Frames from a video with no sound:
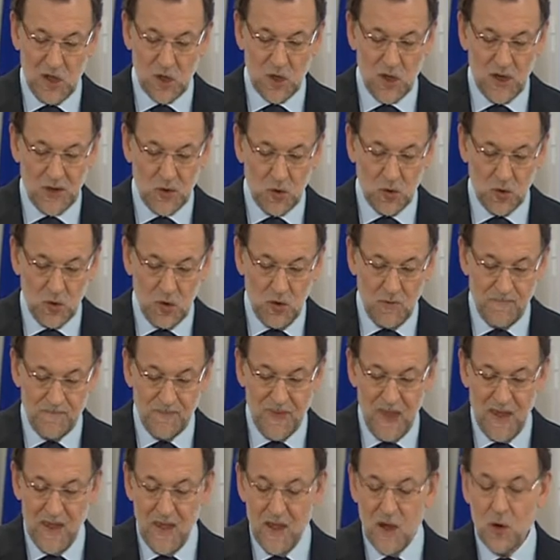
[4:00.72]
desarrollo,
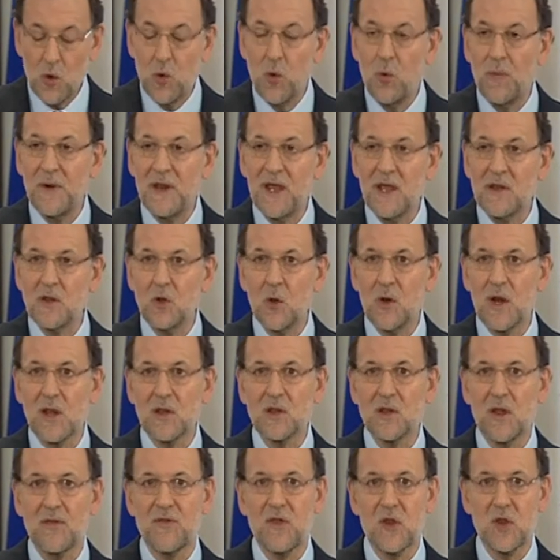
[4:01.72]
cubriendo
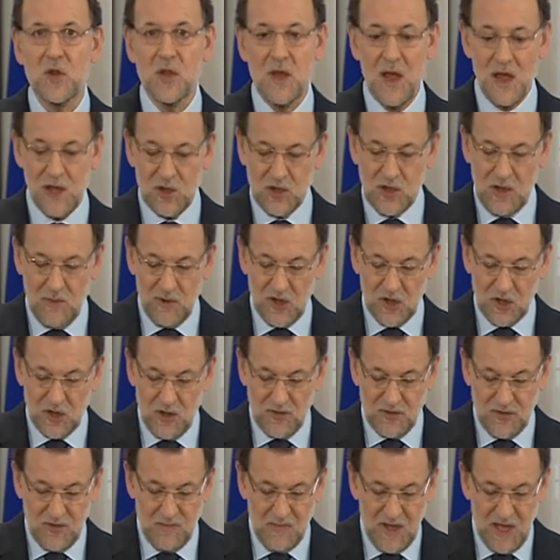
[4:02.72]
las necesidades de
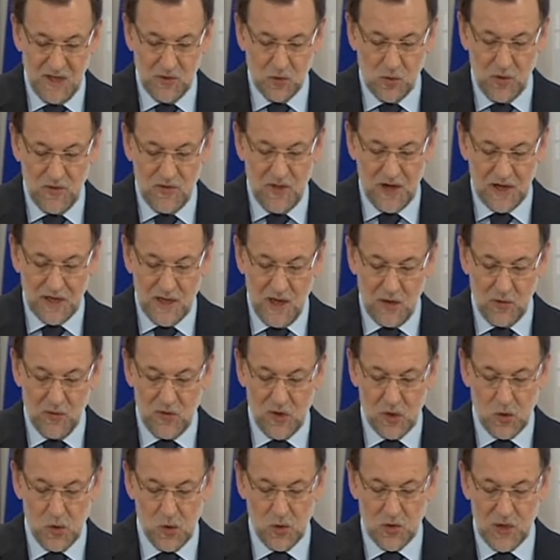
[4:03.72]
abastecimiento y de riego
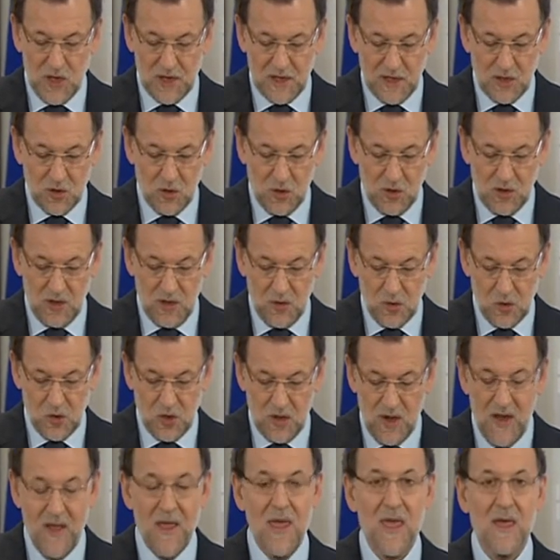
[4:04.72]
de sus
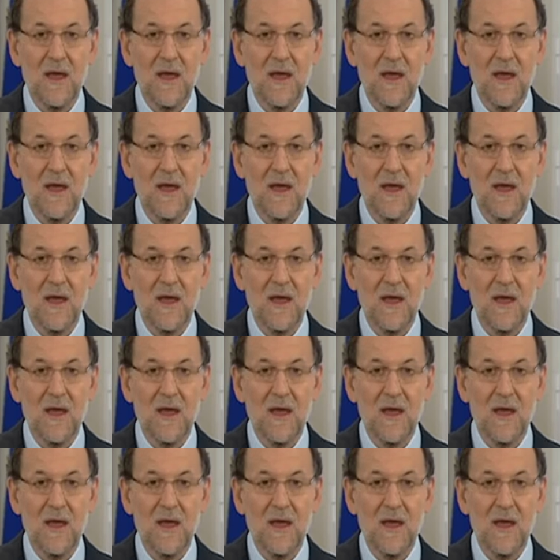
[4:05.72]
territorios